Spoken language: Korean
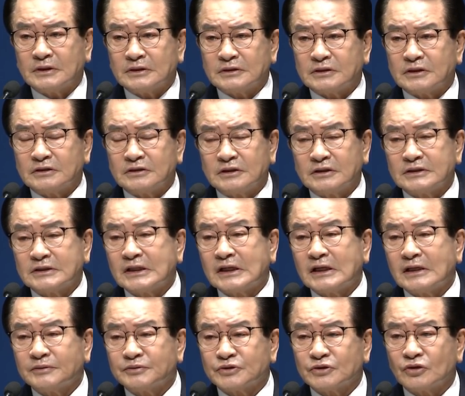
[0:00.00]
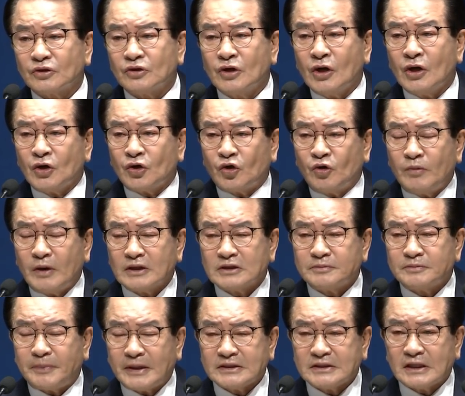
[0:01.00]
성경 다 없어도
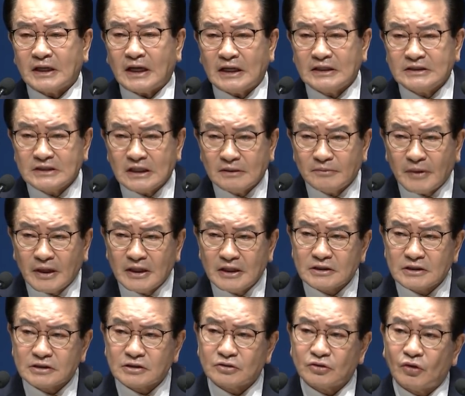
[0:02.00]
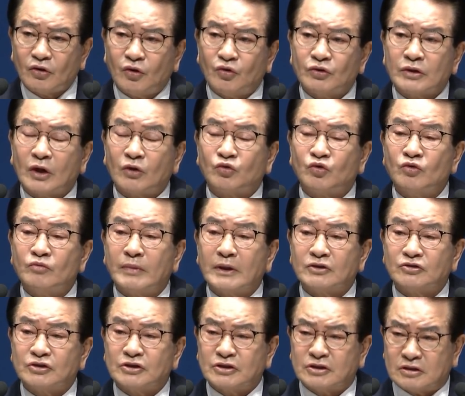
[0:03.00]
로마서 8장 한 장만 있어도 우리가
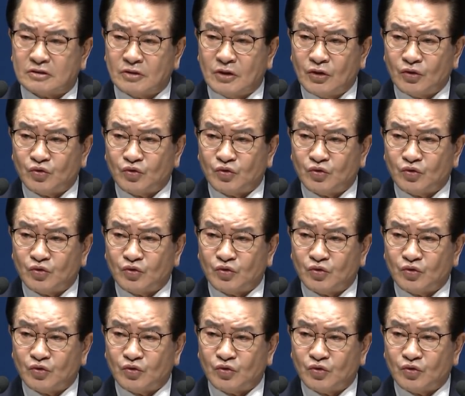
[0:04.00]
구원받을 수,